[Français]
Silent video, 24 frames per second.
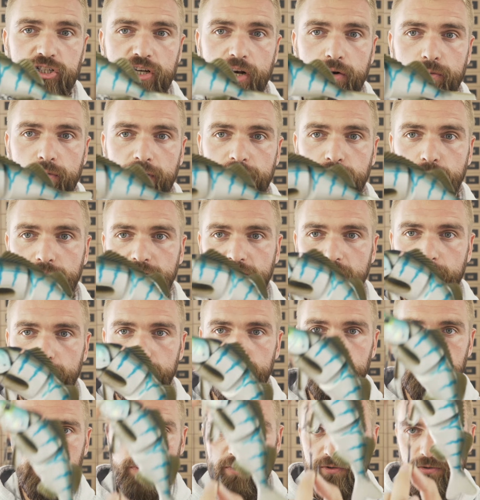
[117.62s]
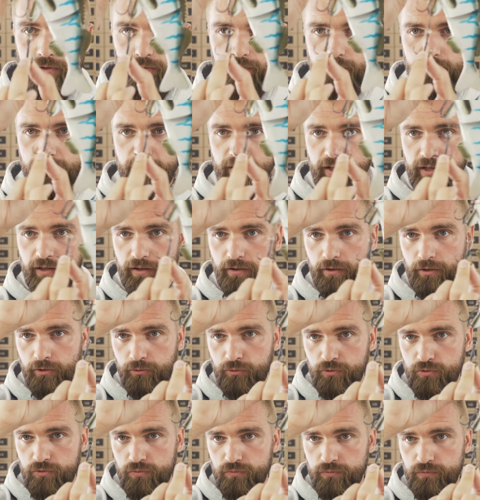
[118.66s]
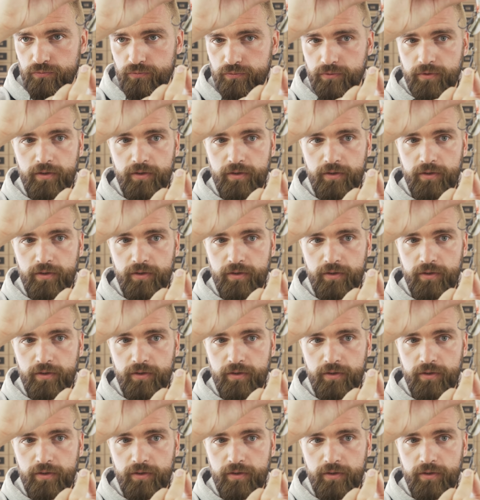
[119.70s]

shallow à deux triples, je pense que vous le verrez en dessous.